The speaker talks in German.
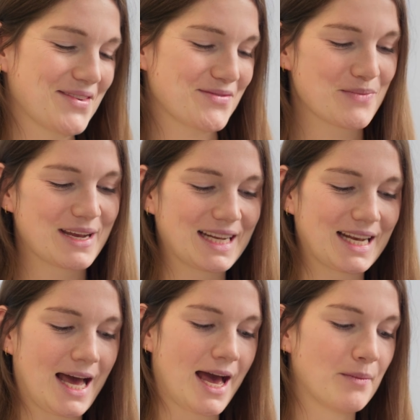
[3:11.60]
Wenn man
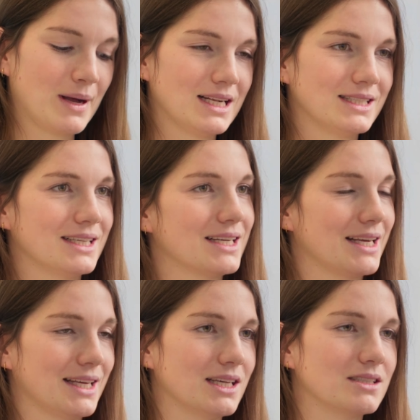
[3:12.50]
dann einmal die
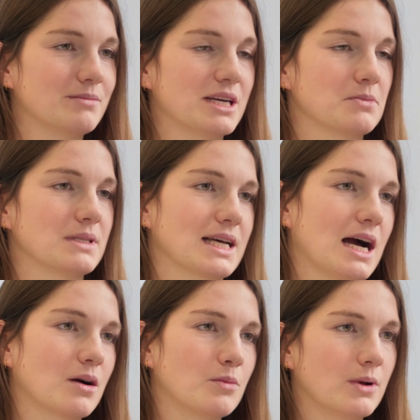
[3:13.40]
Karriere bei Schmitz
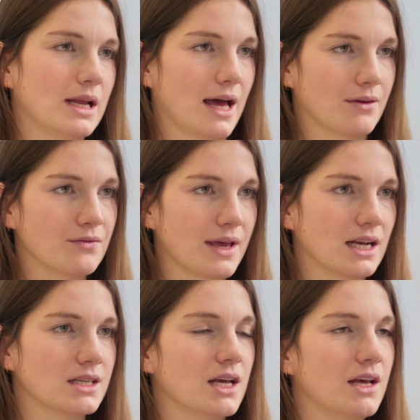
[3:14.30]
Cargo Bull
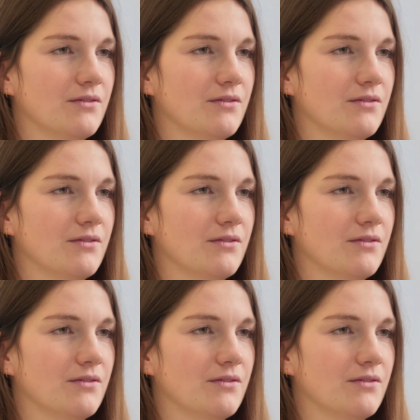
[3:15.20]
anfängt,